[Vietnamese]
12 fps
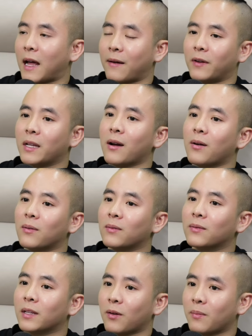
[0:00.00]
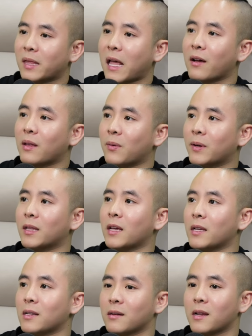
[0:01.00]
làm với nhau thì nó mới tạo ra một cái
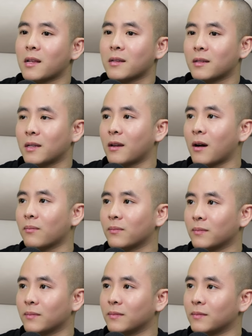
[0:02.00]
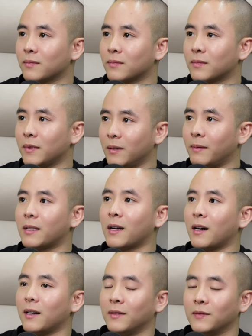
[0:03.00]
thế giới di động như bây
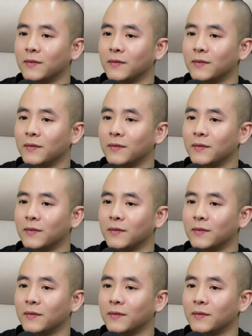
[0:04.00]
giờ